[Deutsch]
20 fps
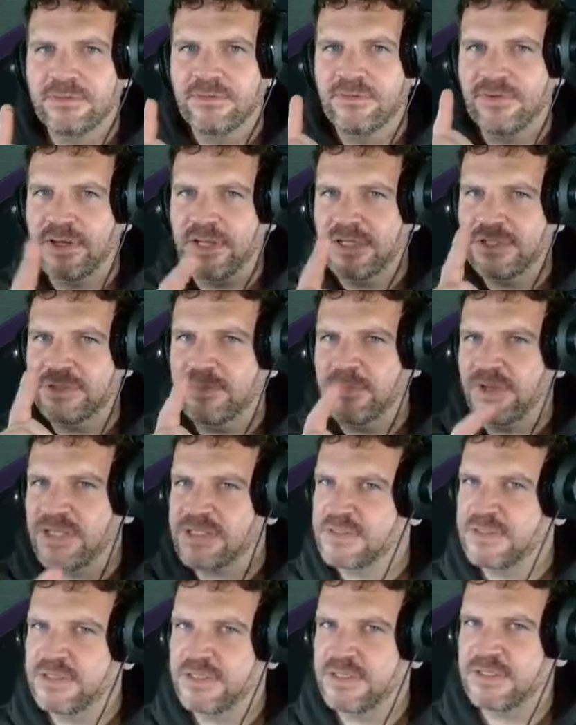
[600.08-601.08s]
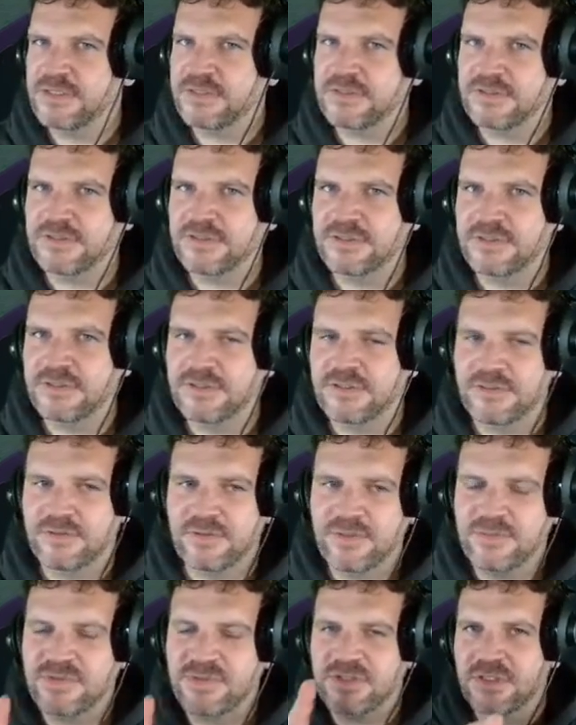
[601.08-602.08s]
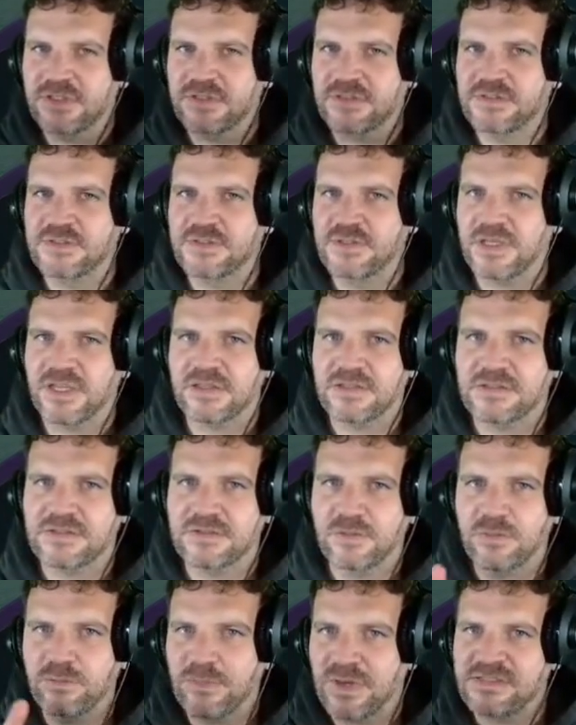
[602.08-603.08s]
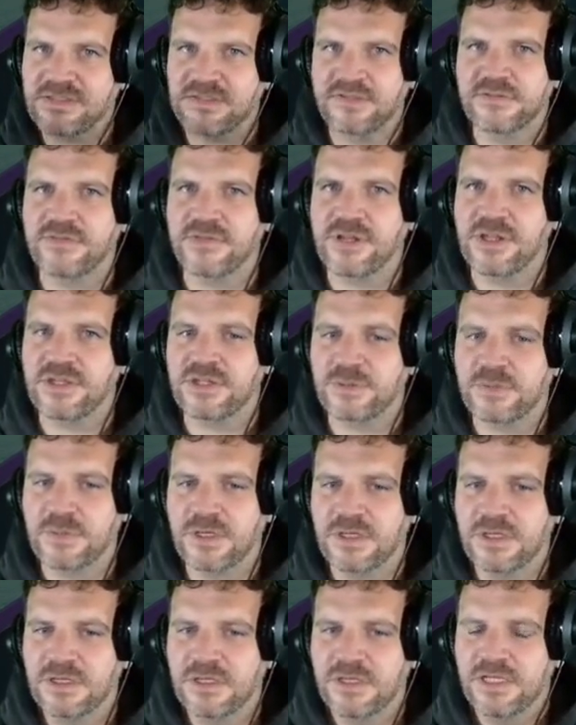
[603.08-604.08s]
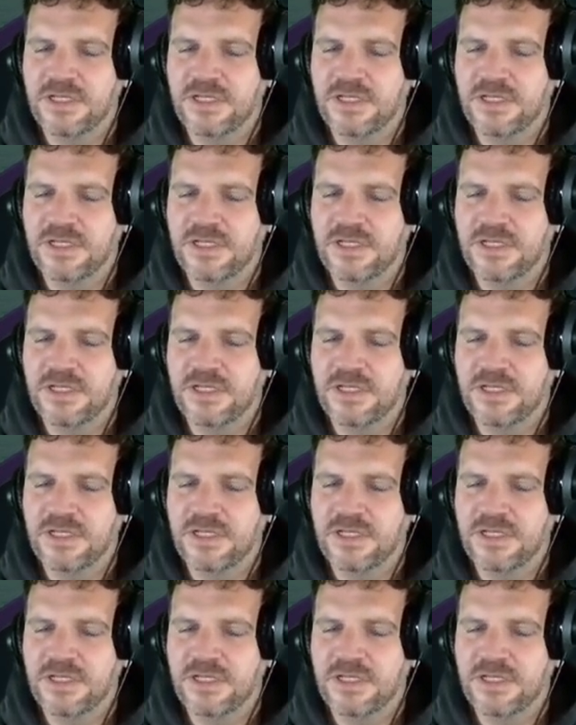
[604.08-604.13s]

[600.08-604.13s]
Vielleicht machst du dir das, äh, nimmst du dir das zu Herzen und machst es vielleicht mal.